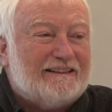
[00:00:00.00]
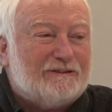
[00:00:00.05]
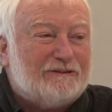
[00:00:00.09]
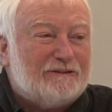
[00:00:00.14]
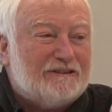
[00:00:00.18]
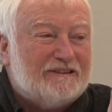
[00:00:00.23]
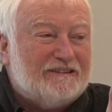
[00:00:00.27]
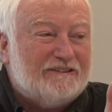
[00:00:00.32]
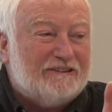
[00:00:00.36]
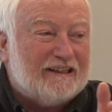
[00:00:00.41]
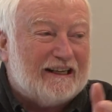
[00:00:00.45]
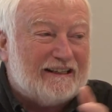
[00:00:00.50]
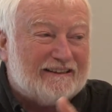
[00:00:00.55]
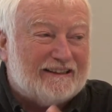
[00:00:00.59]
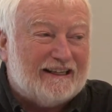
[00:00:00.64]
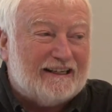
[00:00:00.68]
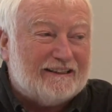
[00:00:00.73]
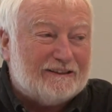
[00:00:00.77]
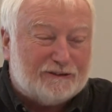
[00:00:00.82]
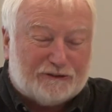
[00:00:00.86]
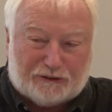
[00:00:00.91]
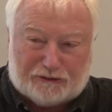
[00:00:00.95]
a soutenu sa
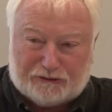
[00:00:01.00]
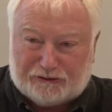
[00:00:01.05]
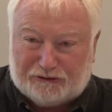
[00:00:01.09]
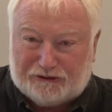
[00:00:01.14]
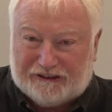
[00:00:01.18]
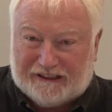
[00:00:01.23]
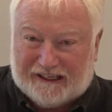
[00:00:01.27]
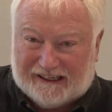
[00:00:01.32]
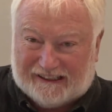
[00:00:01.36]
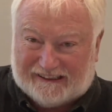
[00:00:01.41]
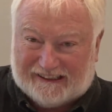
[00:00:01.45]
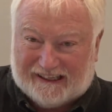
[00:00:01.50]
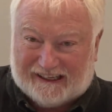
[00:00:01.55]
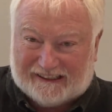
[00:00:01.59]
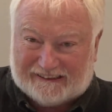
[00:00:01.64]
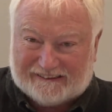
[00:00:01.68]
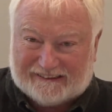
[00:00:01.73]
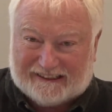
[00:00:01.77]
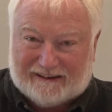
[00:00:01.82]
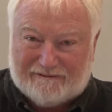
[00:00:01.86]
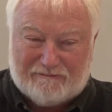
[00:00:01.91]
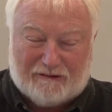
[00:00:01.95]
thèse. Son sujet était
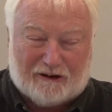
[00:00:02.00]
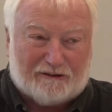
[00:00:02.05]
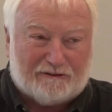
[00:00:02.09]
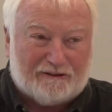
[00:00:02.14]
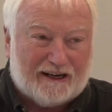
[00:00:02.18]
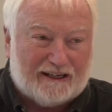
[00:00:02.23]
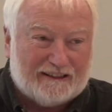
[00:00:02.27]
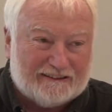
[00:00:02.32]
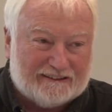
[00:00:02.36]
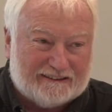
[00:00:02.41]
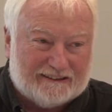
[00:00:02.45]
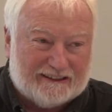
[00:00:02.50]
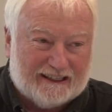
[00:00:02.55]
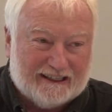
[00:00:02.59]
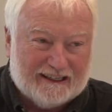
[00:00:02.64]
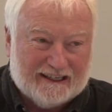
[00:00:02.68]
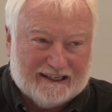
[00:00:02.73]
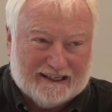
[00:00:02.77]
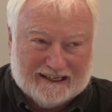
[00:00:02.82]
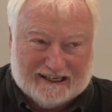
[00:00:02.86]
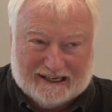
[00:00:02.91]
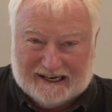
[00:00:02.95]
extrêmement vaste.
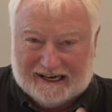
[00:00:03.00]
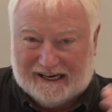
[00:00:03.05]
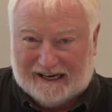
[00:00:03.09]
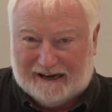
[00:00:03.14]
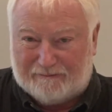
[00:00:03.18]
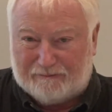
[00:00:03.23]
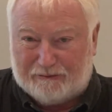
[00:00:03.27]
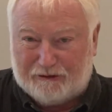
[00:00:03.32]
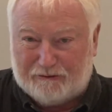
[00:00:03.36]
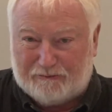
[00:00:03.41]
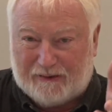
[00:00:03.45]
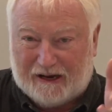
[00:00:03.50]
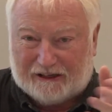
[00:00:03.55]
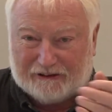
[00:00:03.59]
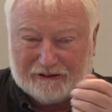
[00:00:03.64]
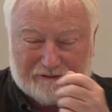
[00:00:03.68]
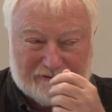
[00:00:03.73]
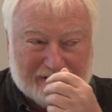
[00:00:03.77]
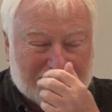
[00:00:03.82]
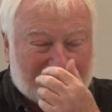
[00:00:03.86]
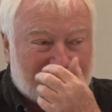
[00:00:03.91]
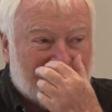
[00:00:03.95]
Et la plupart
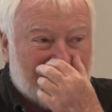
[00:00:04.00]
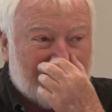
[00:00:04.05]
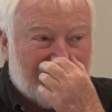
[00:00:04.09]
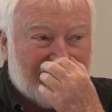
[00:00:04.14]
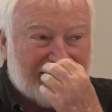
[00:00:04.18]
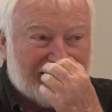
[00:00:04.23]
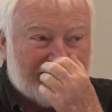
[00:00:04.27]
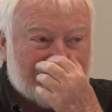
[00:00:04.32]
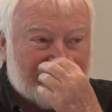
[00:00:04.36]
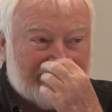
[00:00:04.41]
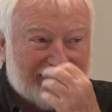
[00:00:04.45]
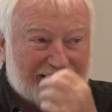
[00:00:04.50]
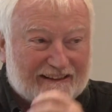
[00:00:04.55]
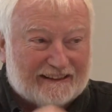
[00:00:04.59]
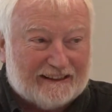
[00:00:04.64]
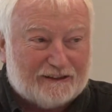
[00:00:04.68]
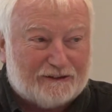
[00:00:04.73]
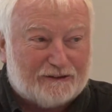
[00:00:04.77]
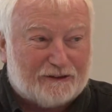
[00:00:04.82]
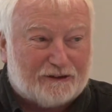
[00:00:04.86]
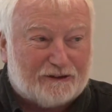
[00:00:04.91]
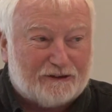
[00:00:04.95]
de mes collègues qui
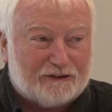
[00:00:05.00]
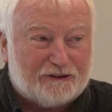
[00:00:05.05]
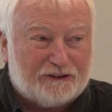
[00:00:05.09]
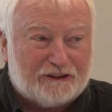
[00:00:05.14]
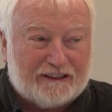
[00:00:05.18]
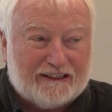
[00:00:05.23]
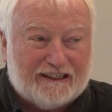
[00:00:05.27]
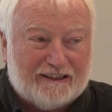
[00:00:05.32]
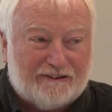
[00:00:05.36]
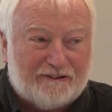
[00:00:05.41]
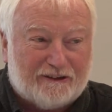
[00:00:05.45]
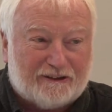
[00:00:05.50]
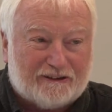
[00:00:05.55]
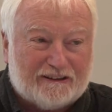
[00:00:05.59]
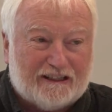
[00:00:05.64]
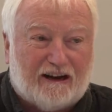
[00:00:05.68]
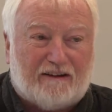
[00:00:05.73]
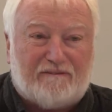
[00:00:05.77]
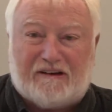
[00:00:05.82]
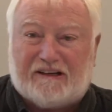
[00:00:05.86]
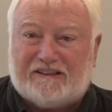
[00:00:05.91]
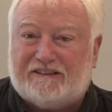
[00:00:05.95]
étaient sur le jury lui ont
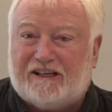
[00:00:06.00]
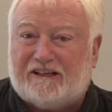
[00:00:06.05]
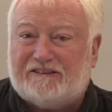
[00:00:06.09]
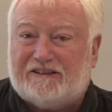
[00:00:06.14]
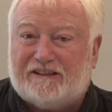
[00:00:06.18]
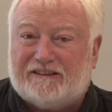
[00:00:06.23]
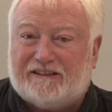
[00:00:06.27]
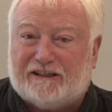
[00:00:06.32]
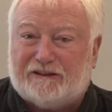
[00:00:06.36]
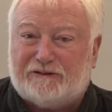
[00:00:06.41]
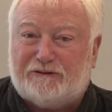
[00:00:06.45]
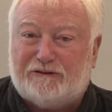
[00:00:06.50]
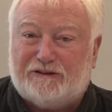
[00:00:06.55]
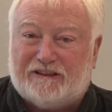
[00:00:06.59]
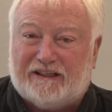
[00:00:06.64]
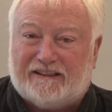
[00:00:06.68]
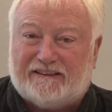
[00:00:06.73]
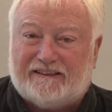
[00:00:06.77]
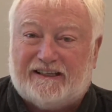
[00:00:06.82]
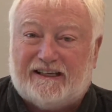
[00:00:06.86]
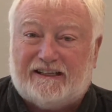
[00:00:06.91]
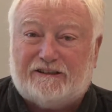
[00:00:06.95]
dit Ah, mais ça, c'est un sujet
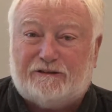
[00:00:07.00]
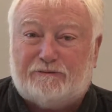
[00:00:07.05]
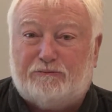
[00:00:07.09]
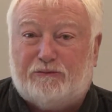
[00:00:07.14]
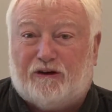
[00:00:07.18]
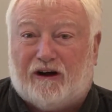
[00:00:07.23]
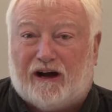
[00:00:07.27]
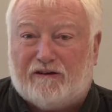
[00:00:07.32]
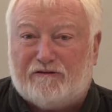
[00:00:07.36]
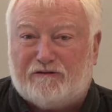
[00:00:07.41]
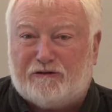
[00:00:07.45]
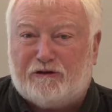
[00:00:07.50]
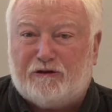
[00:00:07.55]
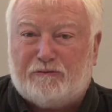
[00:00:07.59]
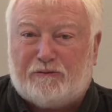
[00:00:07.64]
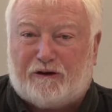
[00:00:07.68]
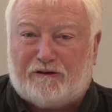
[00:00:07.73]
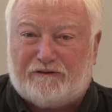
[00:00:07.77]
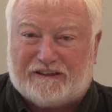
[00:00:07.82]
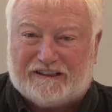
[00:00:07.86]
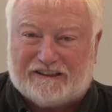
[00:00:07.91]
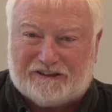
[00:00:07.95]
de thèse pour un vieux
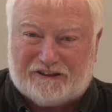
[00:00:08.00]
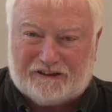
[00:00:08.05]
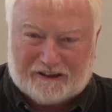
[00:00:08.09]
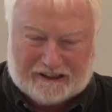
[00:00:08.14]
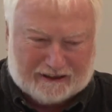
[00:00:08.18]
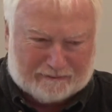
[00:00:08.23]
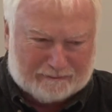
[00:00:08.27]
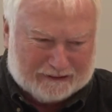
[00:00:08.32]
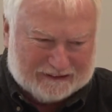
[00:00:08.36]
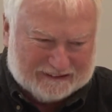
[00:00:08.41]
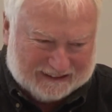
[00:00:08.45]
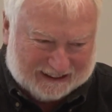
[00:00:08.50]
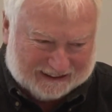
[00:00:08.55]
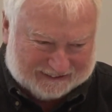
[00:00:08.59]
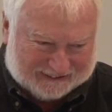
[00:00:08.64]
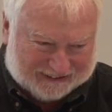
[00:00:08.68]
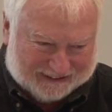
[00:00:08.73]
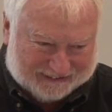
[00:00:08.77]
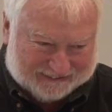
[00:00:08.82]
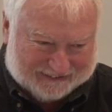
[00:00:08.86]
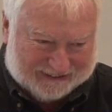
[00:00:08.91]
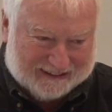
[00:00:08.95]
professeur qui a pris sa
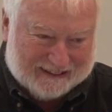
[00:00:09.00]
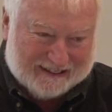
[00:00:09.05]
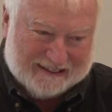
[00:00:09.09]
retraite.